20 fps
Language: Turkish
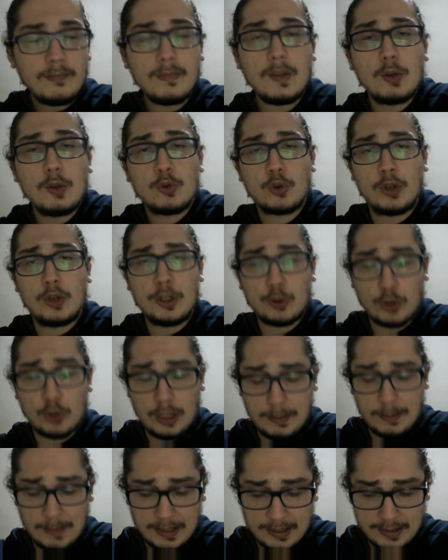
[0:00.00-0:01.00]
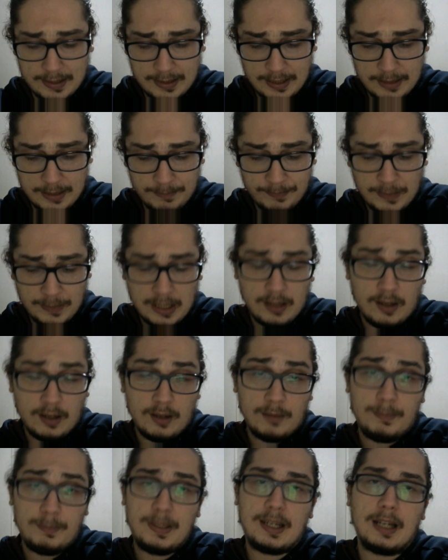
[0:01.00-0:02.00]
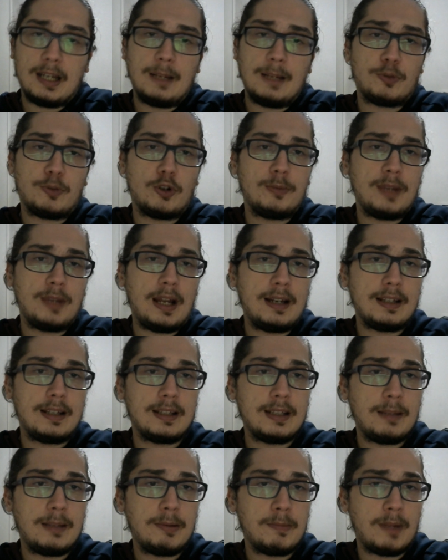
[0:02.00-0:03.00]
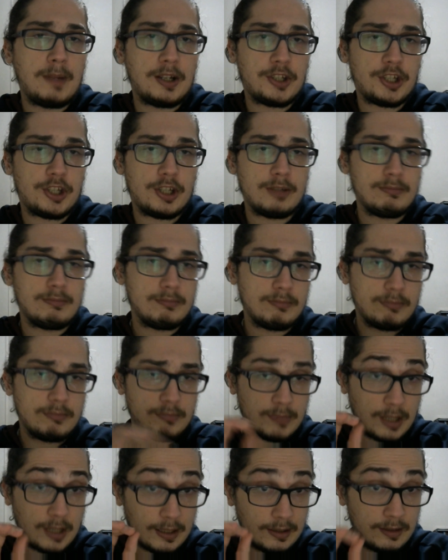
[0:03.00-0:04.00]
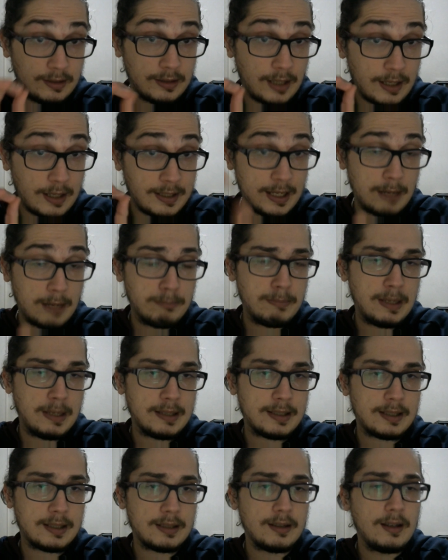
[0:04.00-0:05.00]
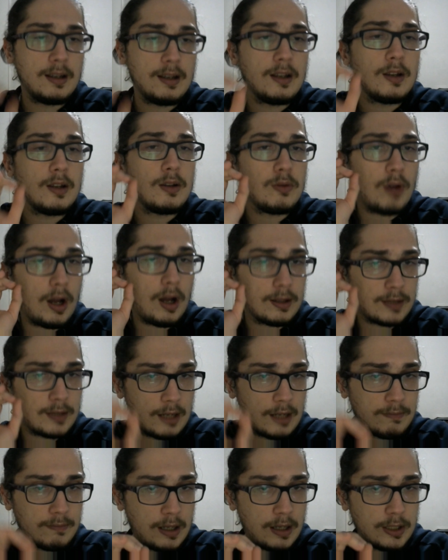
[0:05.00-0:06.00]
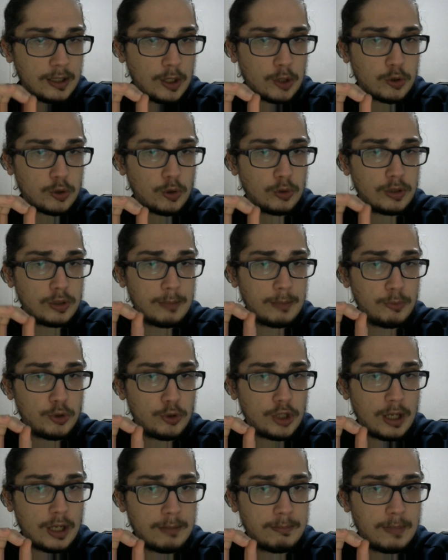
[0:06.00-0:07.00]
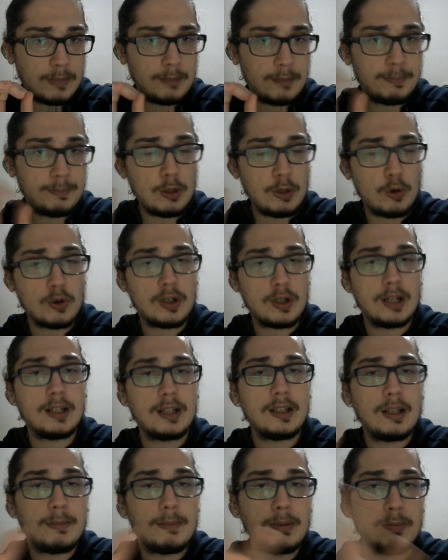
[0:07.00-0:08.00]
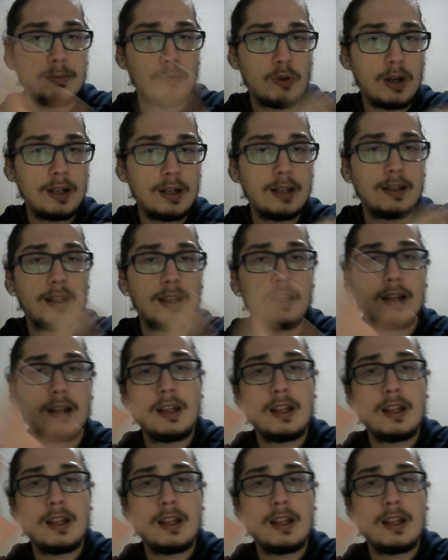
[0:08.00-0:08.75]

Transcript: şöyle söylemek isterim. Bir kere Premier Lig'inde bir maç. Tadından yenmez. Atak varyasyonlar mükemmel. Bir o kalede bir bu kalede.